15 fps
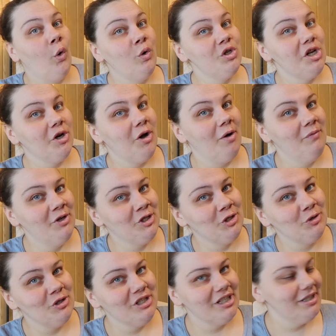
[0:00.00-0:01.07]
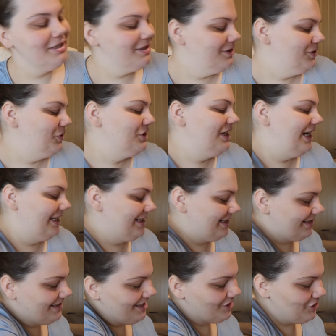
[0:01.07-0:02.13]
Und dann kommen wir zur dritten und
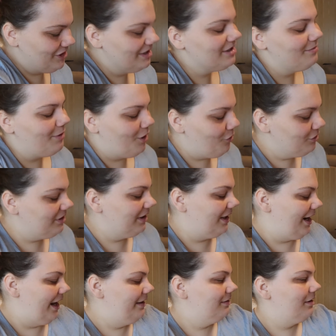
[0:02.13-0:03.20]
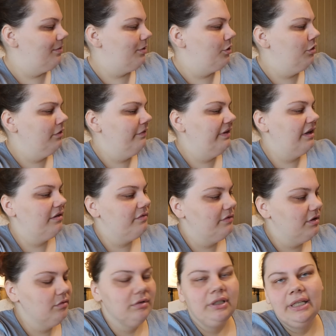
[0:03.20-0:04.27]
letzten Tasche. Das ist aber auch eine kleinere, aber irgendwie hatten
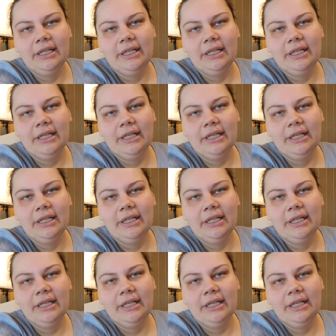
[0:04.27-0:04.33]
wir nur